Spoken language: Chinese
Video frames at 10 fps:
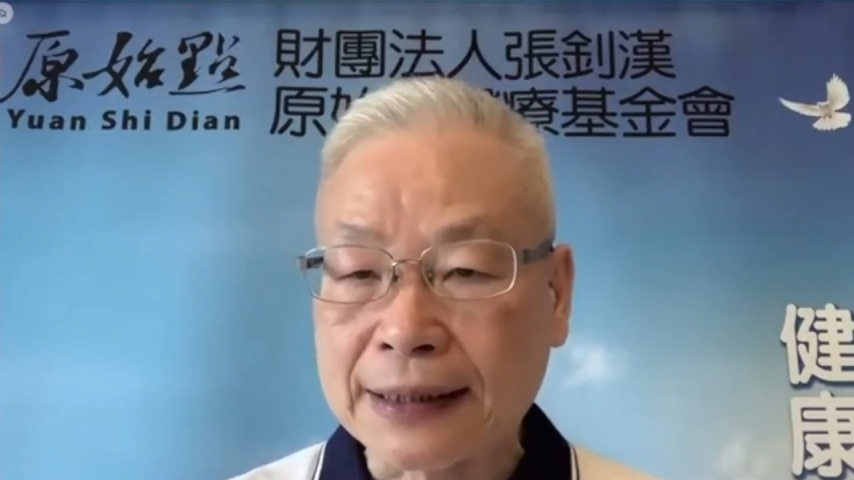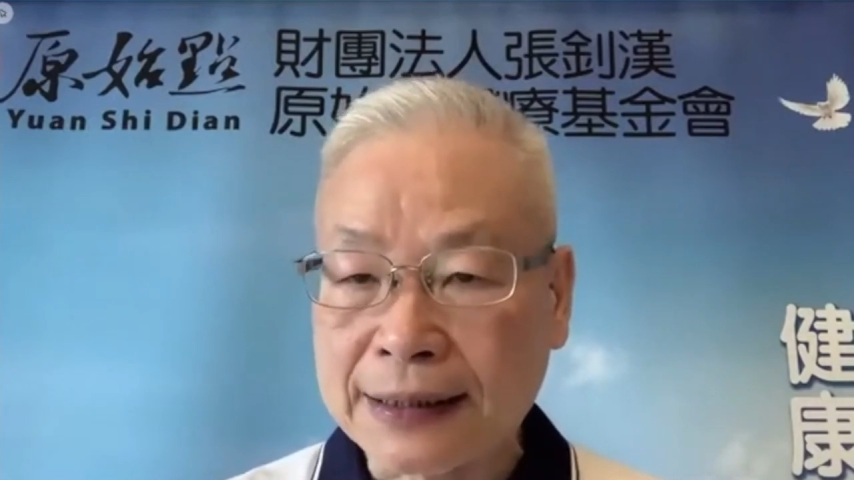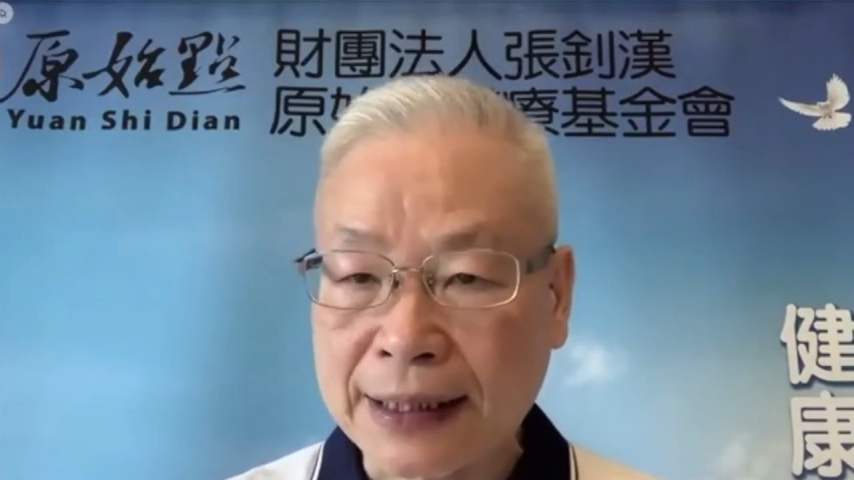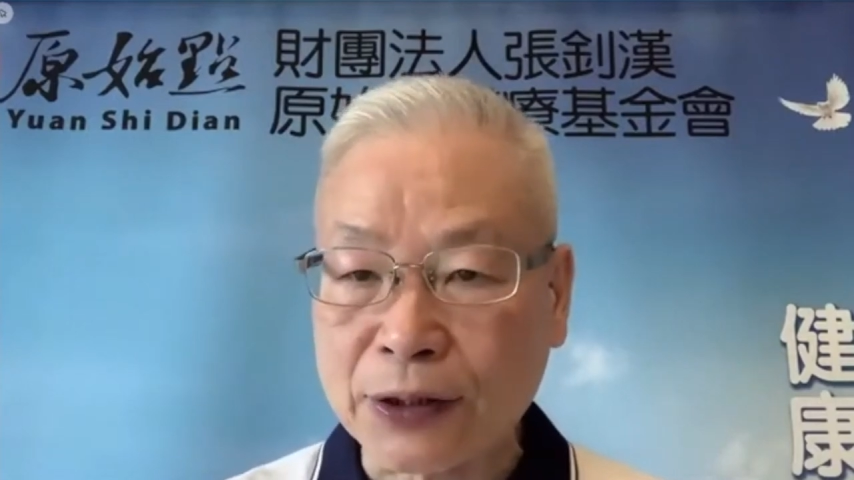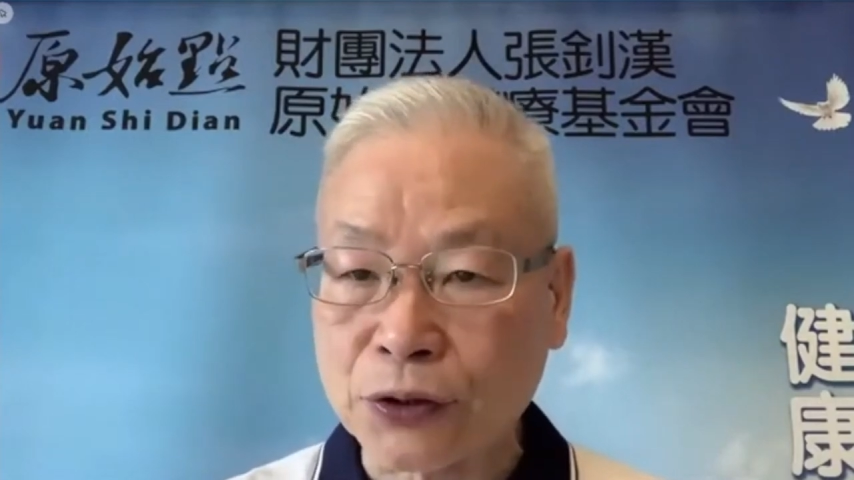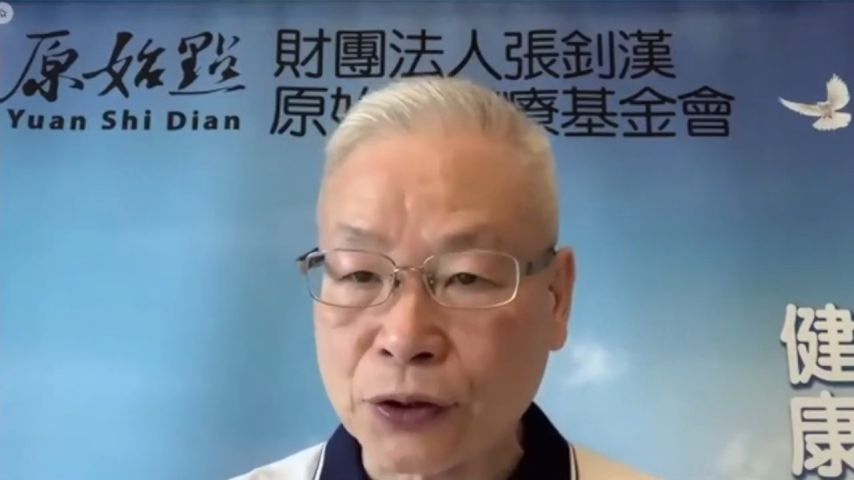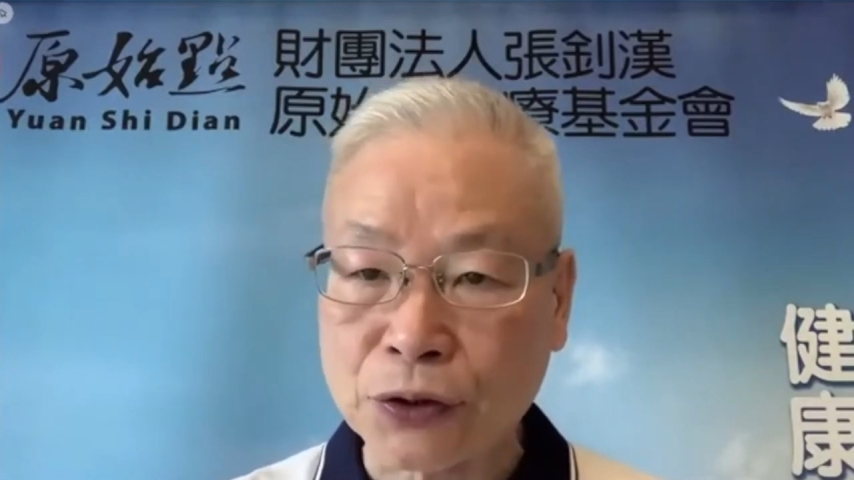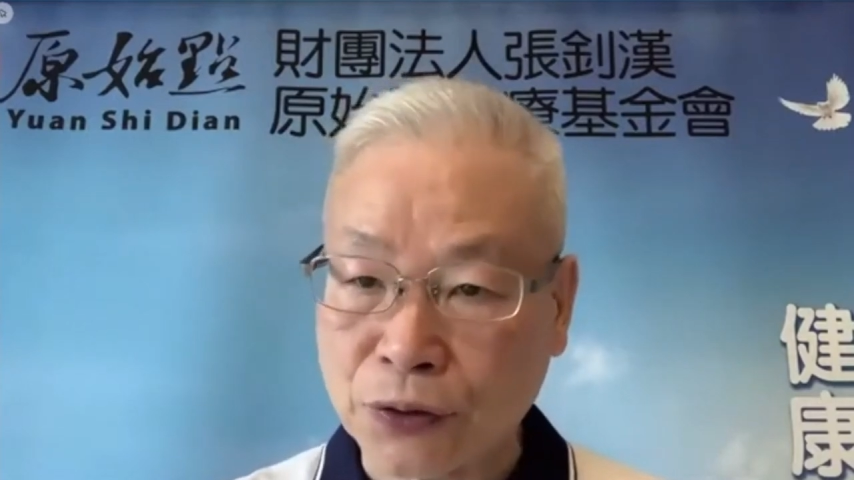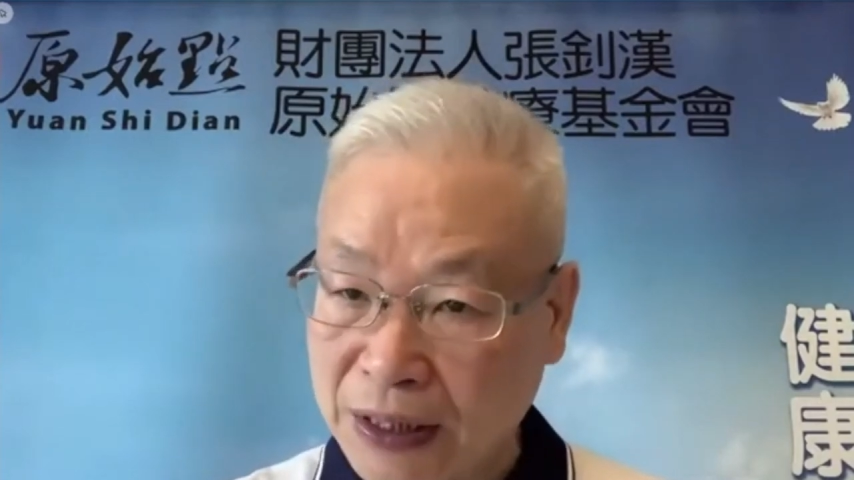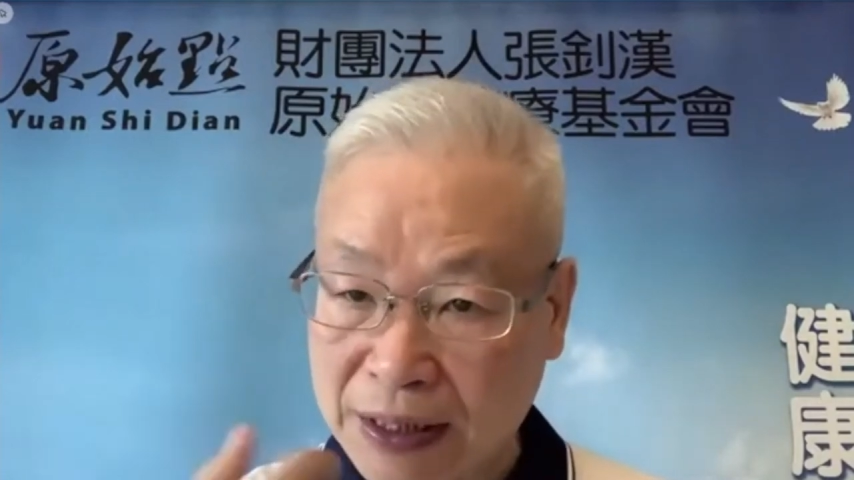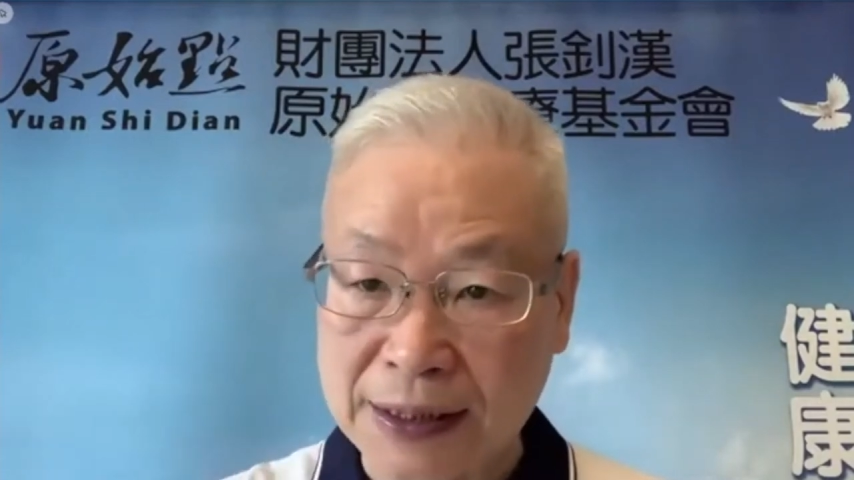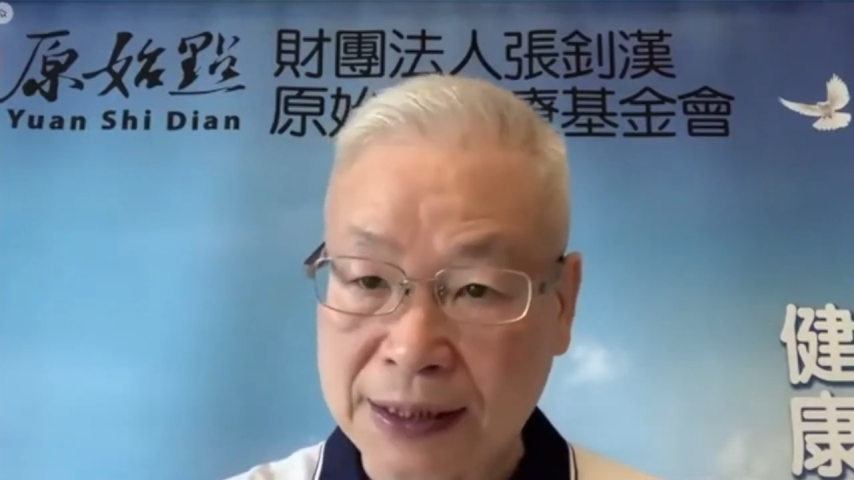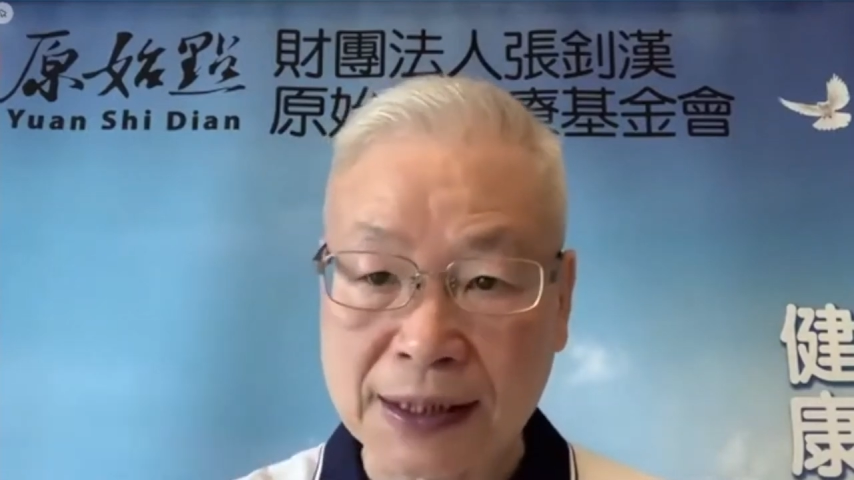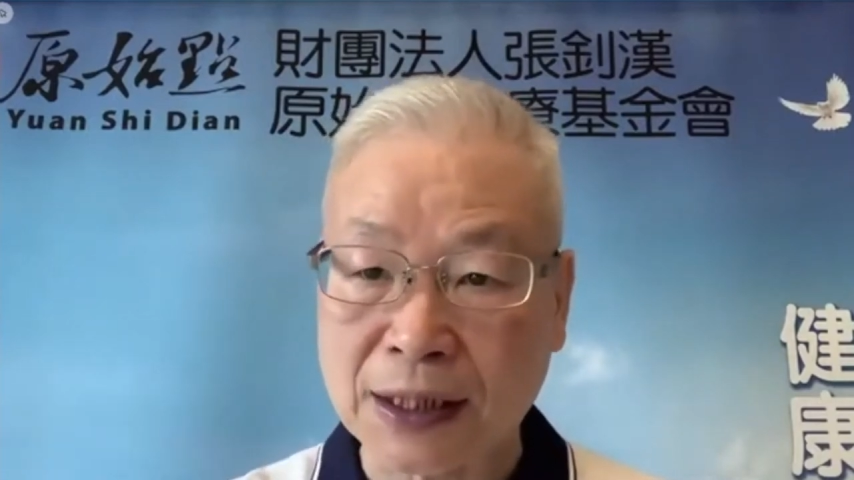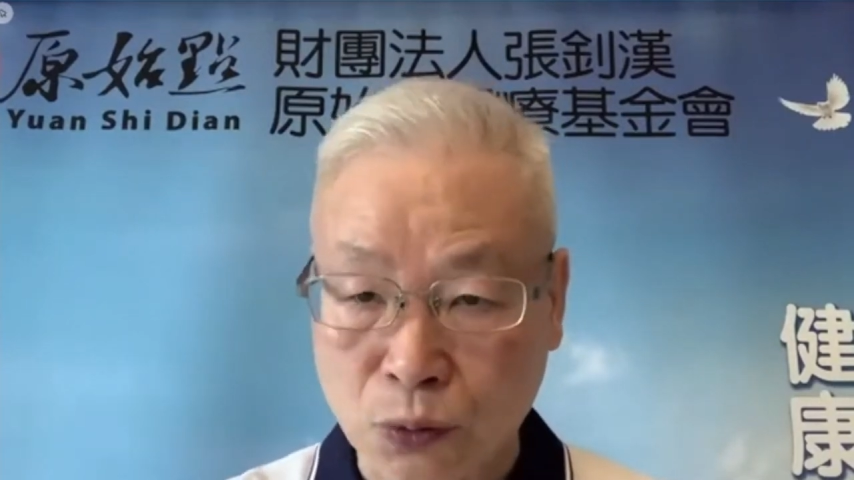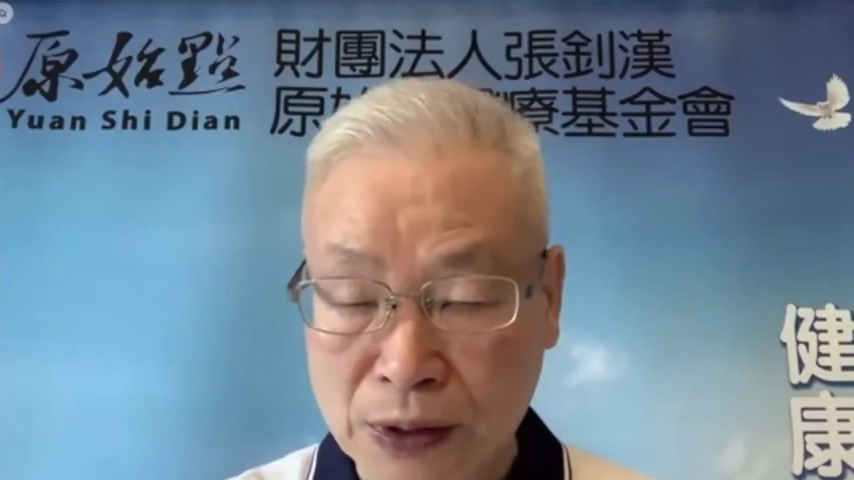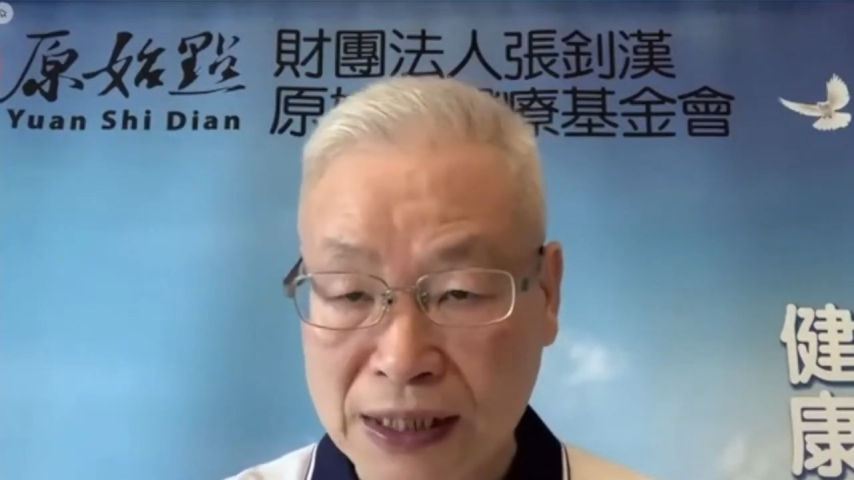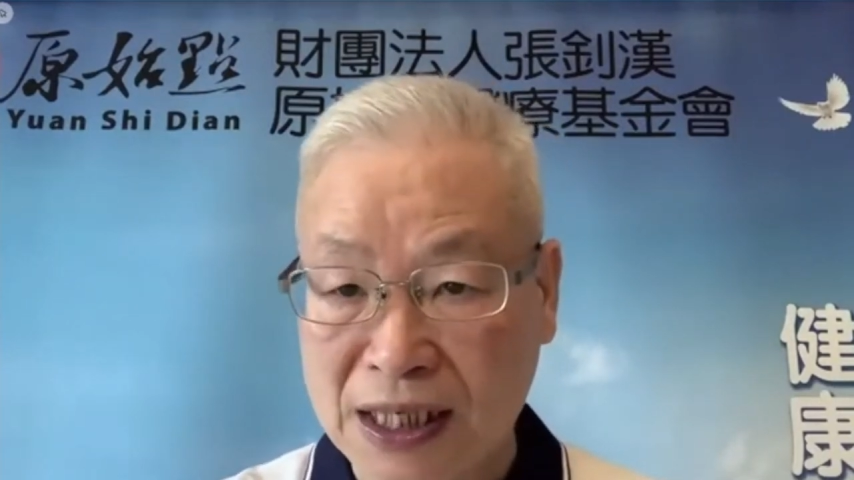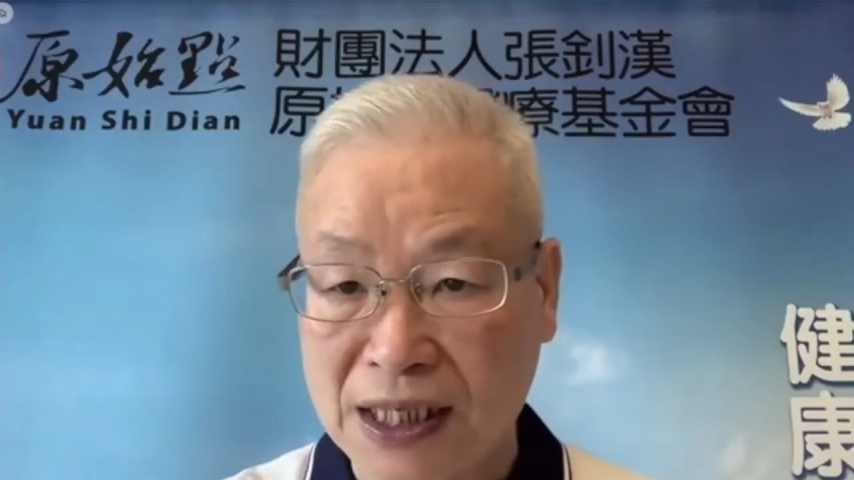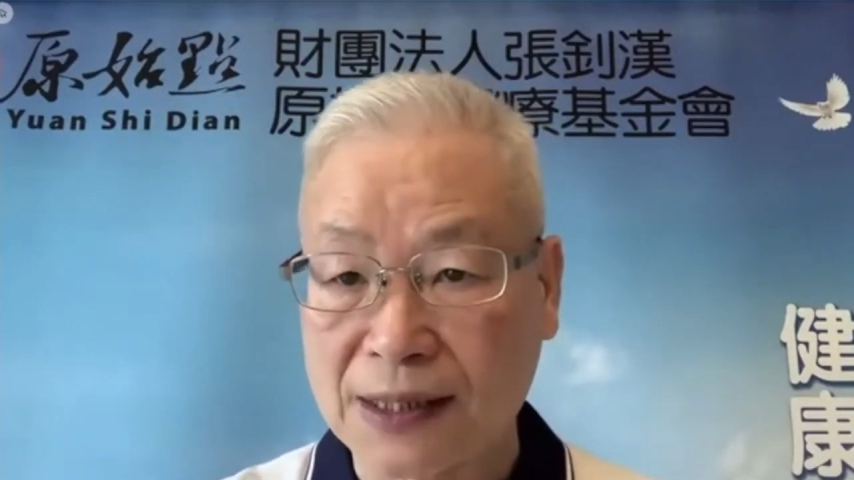它有时候就可以直接吞
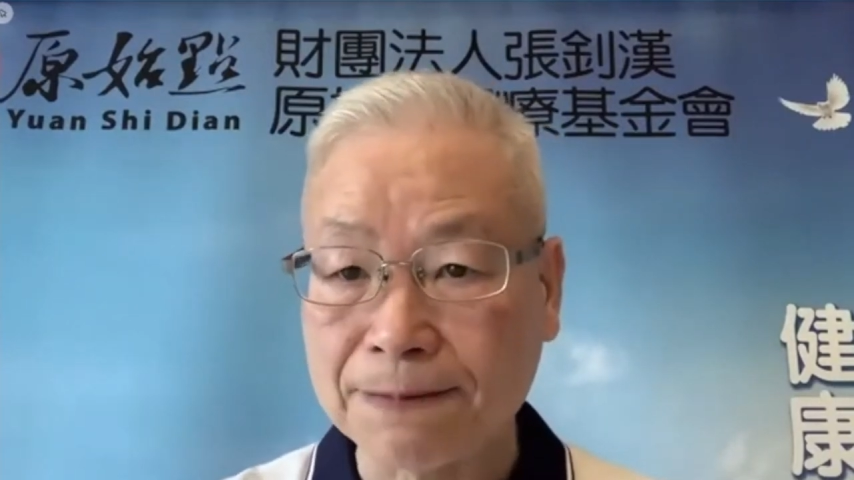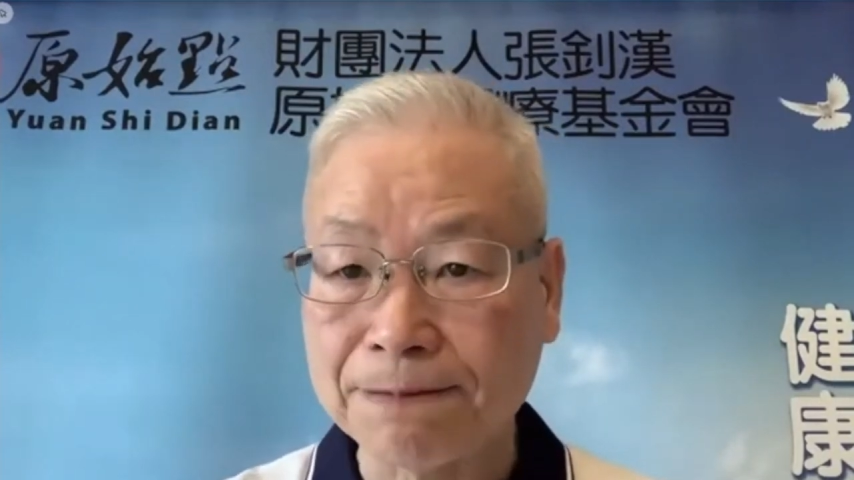食。